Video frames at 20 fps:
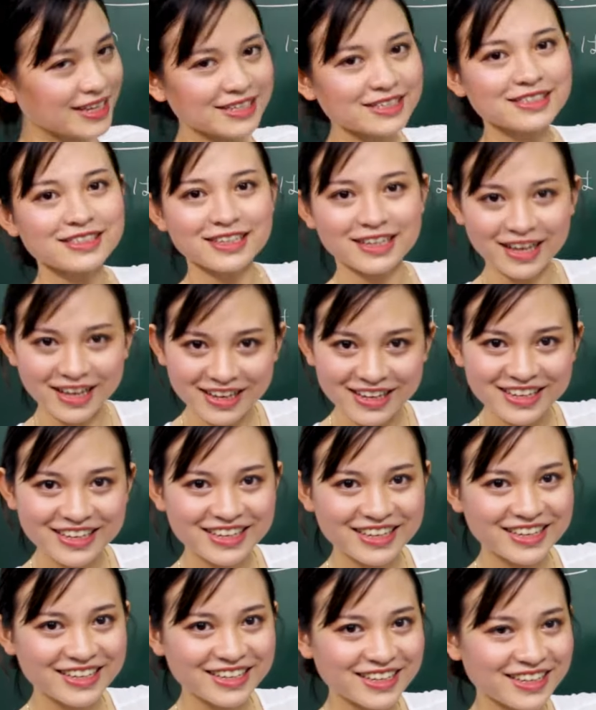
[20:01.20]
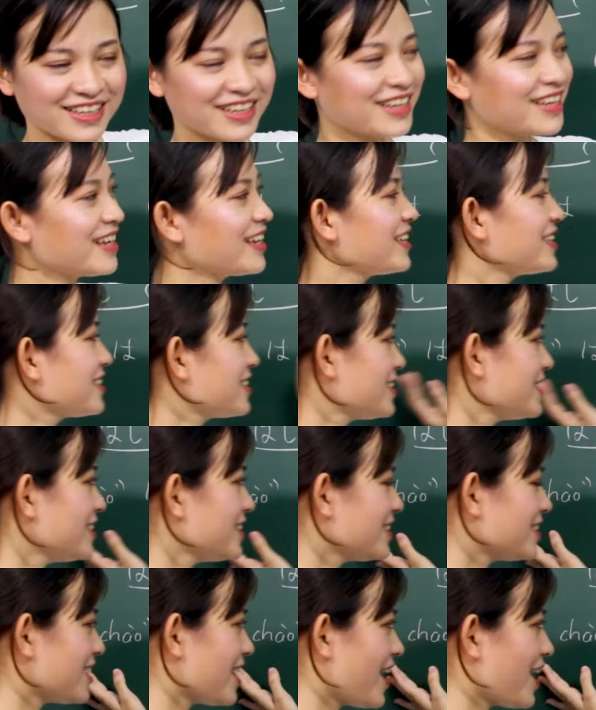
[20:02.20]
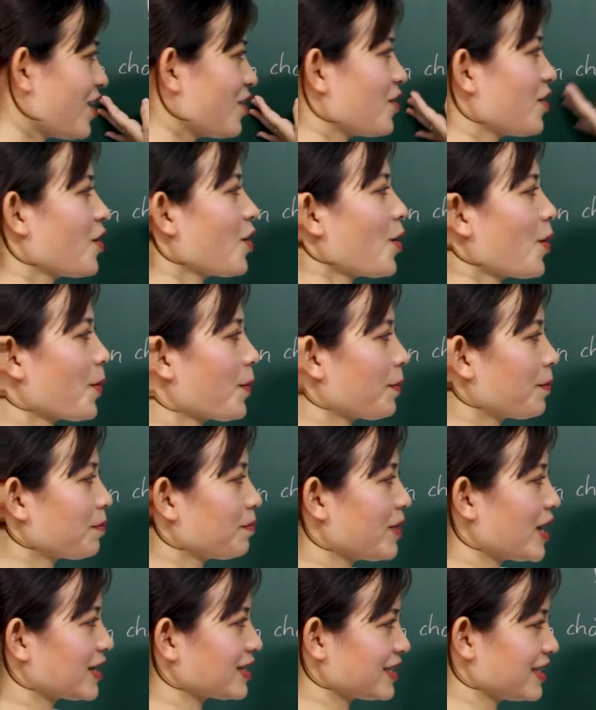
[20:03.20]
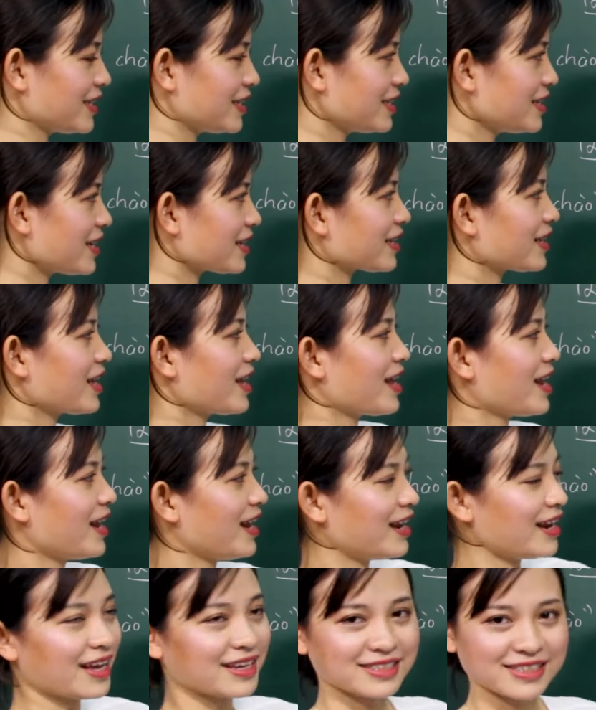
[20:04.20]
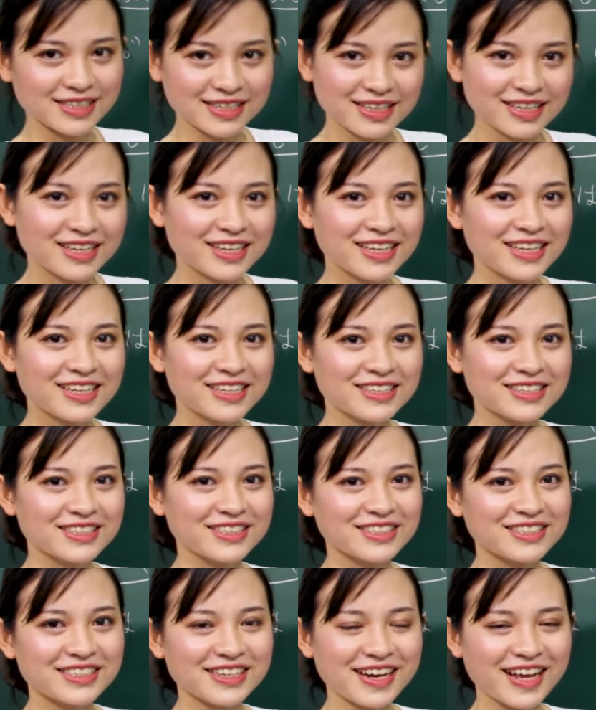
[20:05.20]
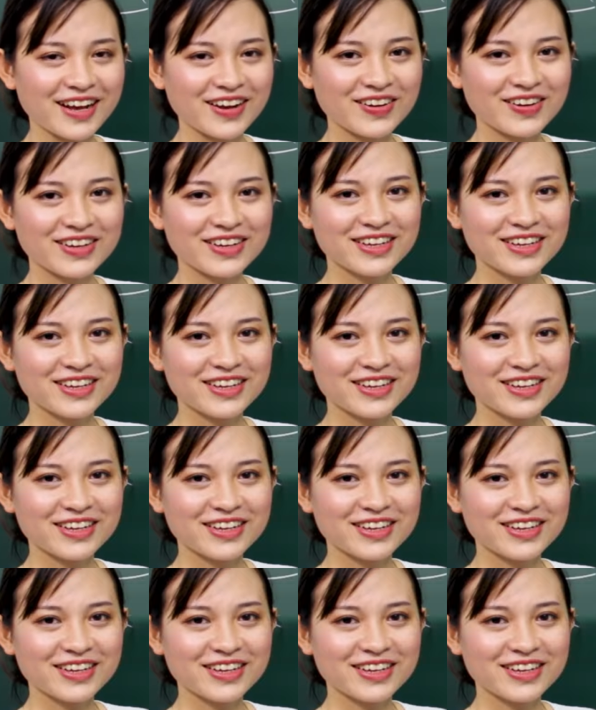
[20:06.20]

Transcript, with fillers: desu ka. Xin chào bằng tiếng Nhật là gì? Được chưa nào?